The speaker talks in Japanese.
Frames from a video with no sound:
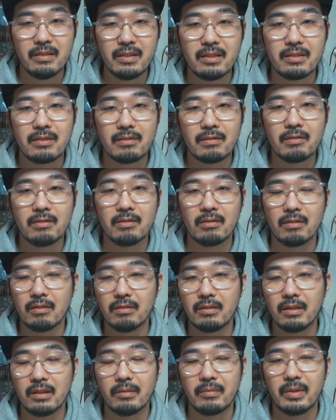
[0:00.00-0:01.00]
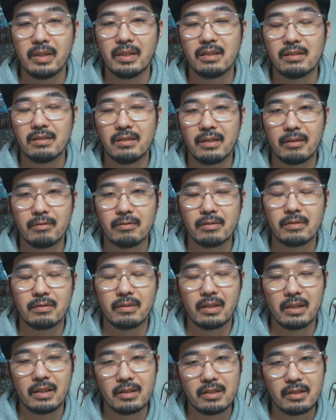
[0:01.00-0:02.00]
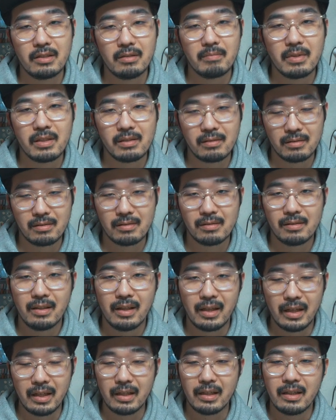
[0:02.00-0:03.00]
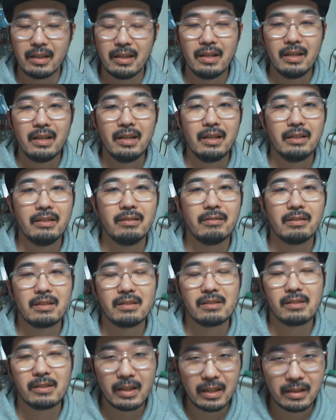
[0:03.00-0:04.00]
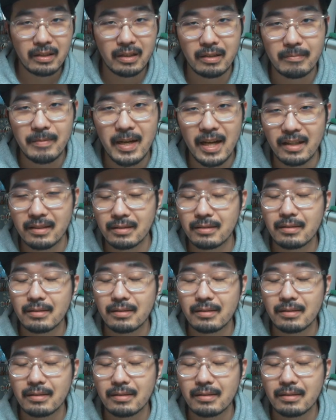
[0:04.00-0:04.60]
にちょろっとネタバレなしでご紹介します。はい。っていう感じでやっていきま